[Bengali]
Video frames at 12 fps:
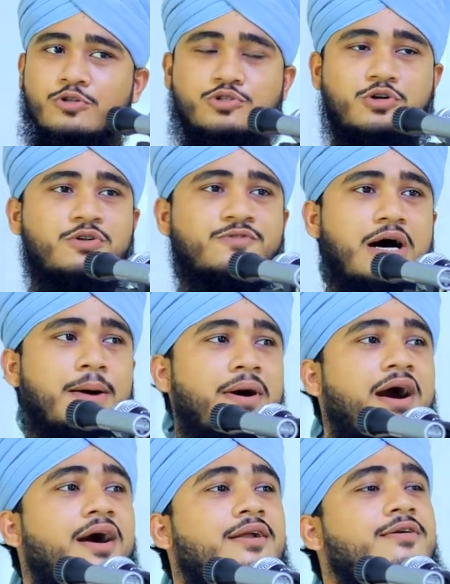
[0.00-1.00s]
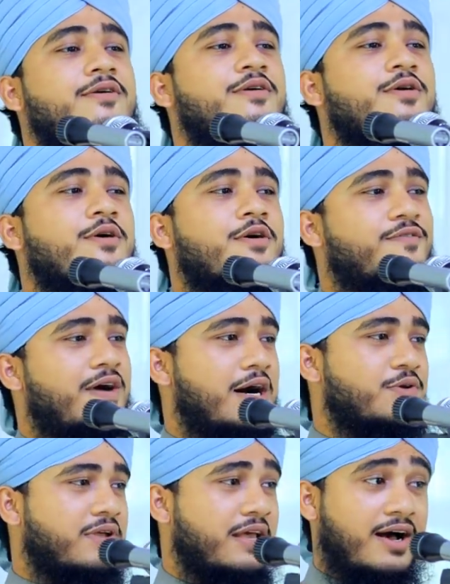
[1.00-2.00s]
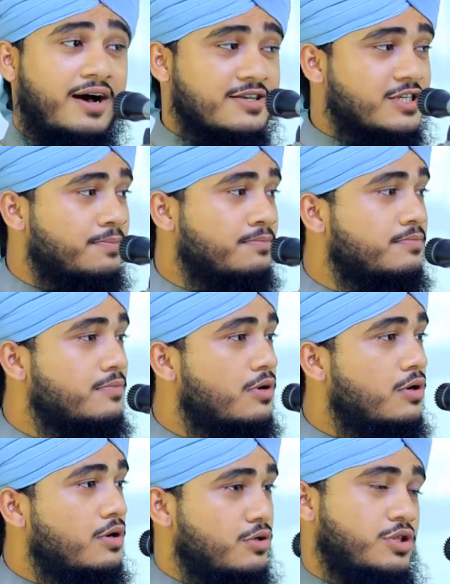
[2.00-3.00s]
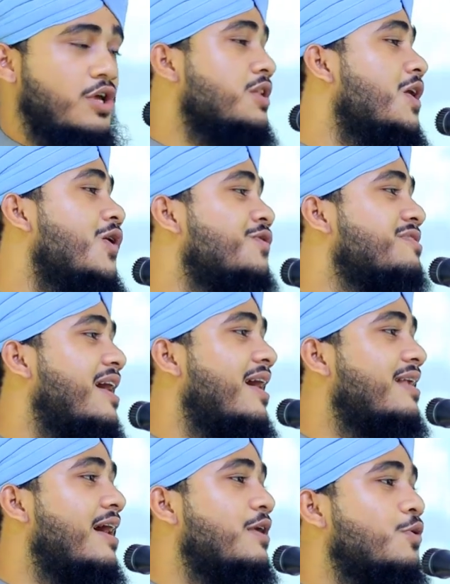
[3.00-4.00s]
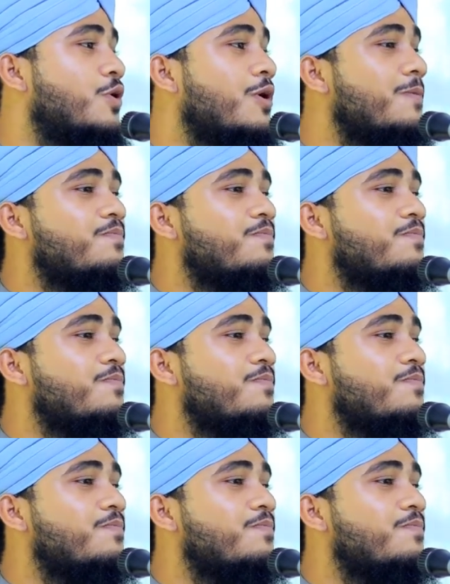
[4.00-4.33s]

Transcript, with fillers: তখন আমার ফারুক আজম রদিয়াল্লাহু